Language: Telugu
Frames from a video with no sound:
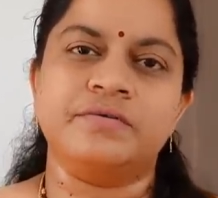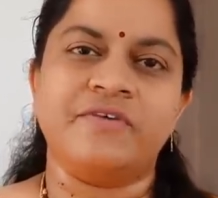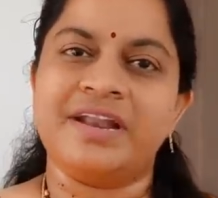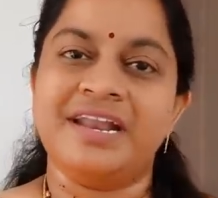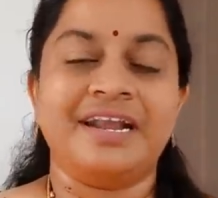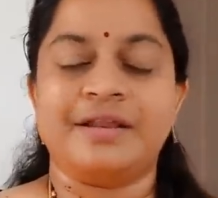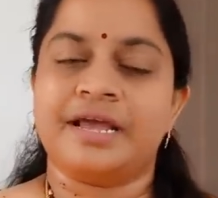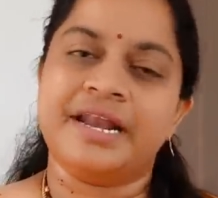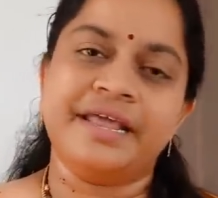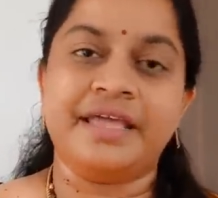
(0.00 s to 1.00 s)
వన్ లీటర్
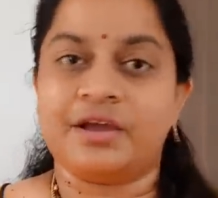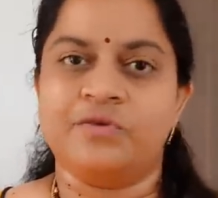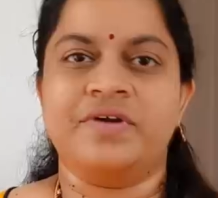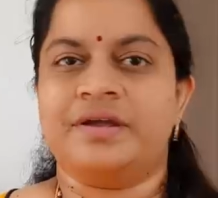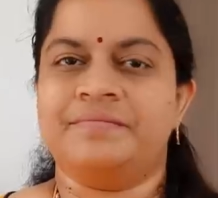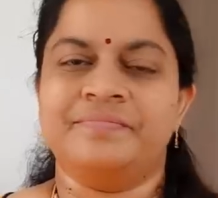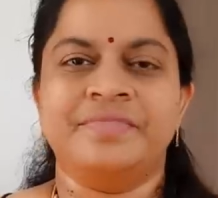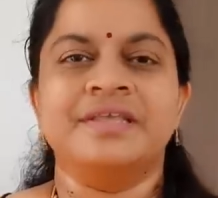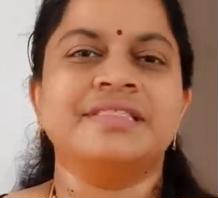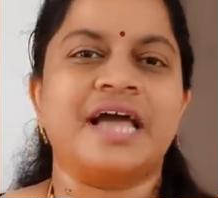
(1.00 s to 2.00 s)
కంటే ఎక్కువే
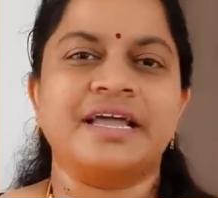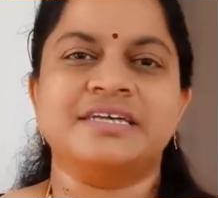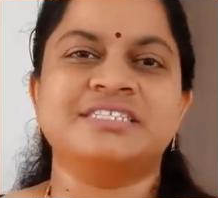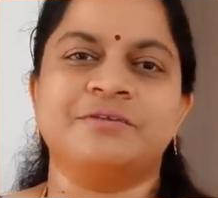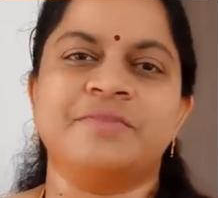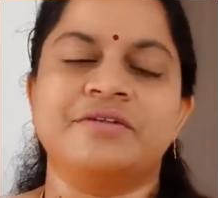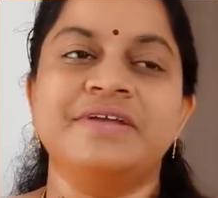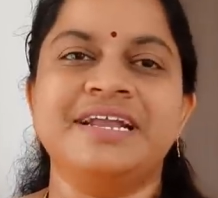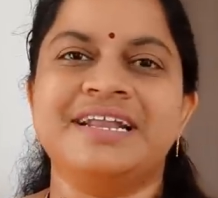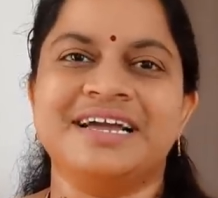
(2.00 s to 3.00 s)
తాగేస్తాం మనం
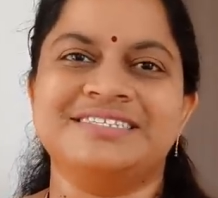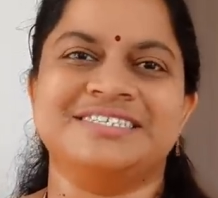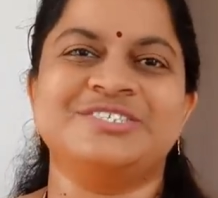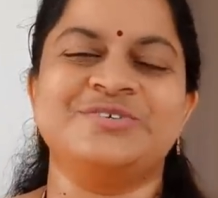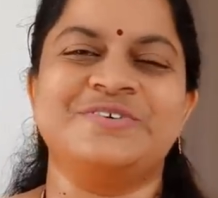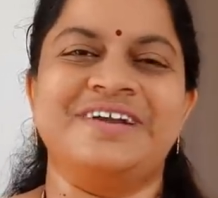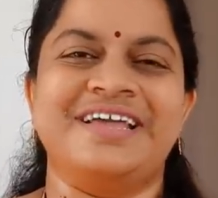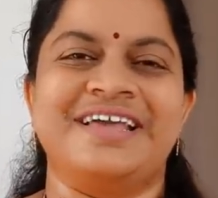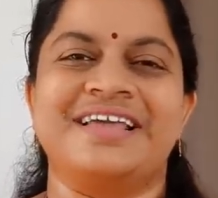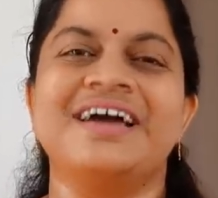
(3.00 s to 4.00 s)
ఇట్లాగే చేస్తూ ఉంటే
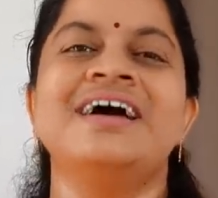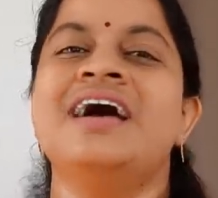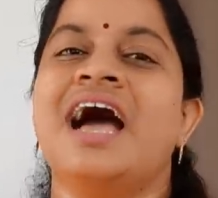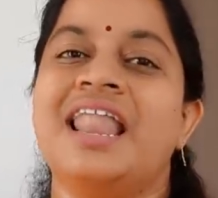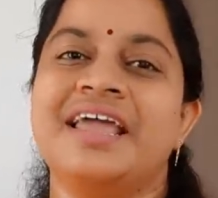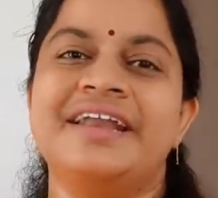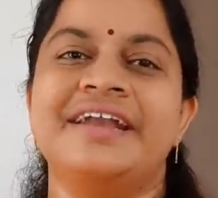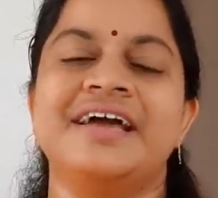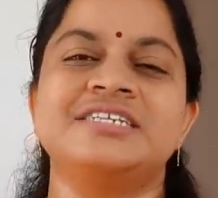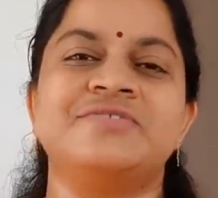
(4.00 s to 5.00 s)
కనుక అలాగే
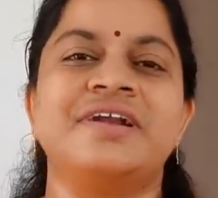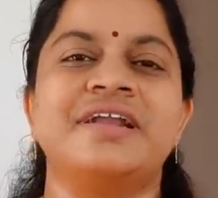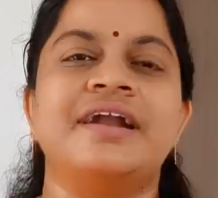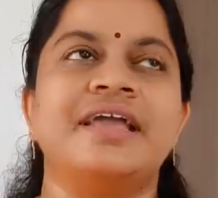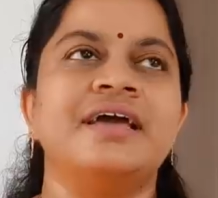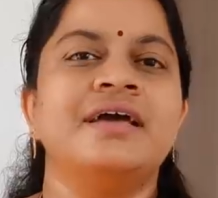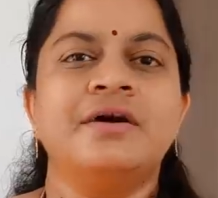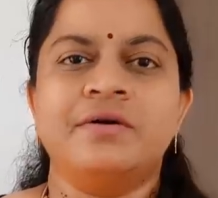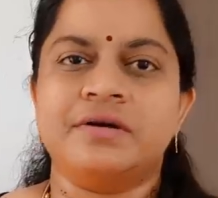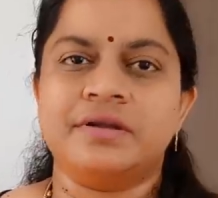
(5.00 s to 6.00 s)
డిటాక్స్ వాటర్ అంటే
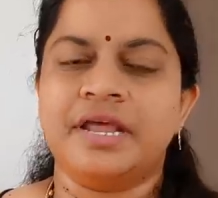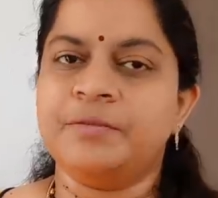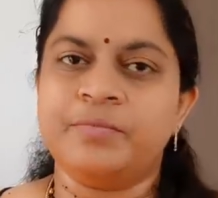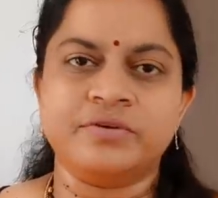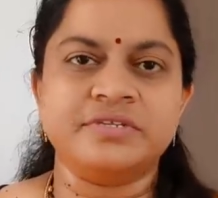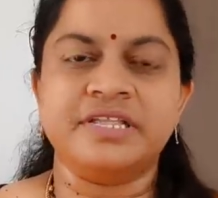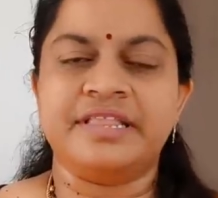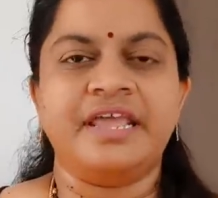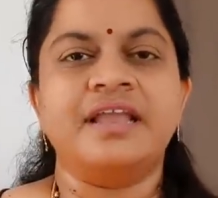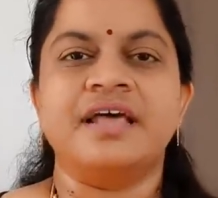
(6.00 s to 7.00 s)
నేను పోసింది
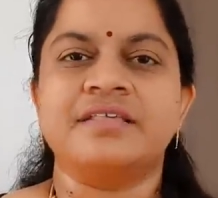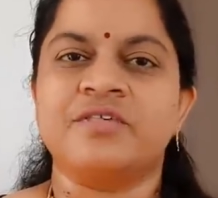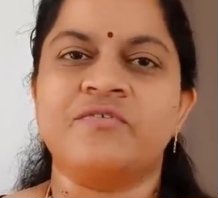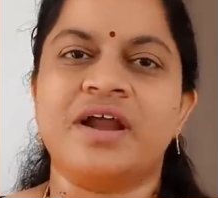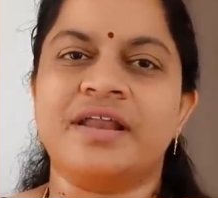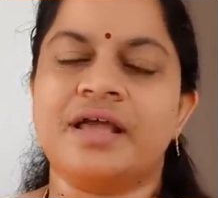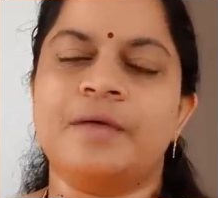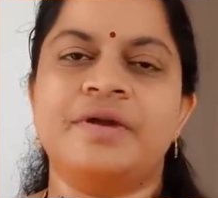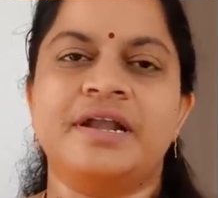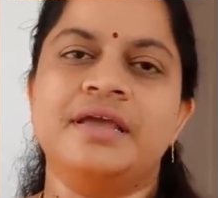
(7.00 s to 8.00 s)
త్రీ గ్లాసెస్ వాటర్
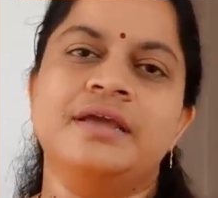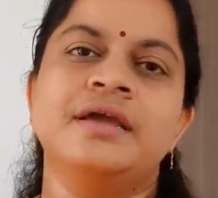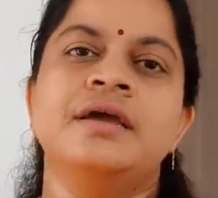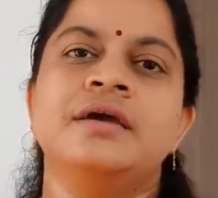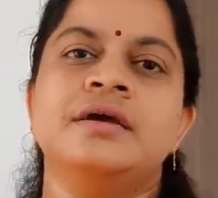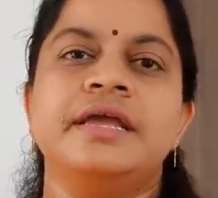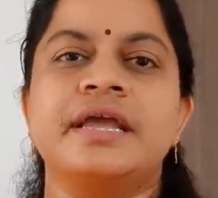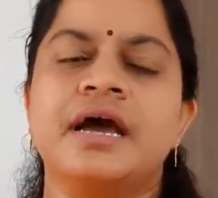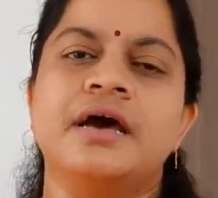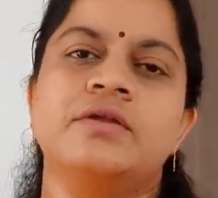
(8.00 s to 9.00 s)
కాబట్టి
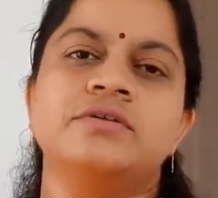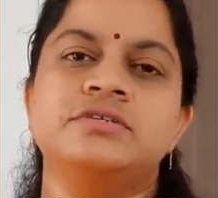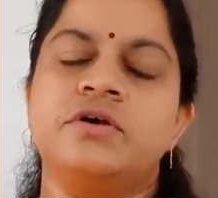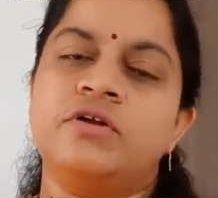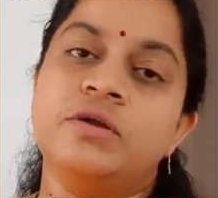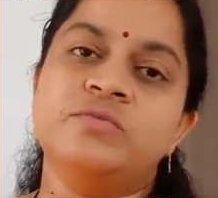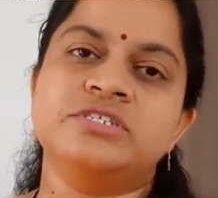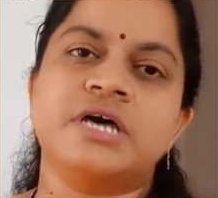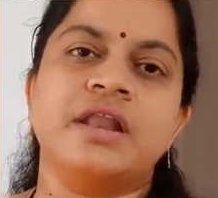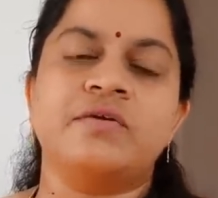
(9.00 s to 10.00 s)
ఇంకా రోజులో రెండు
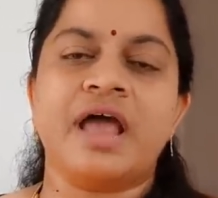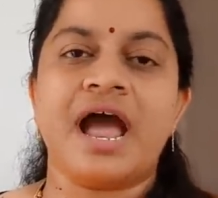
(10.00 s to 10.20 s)
మూడు సార్లు కూడా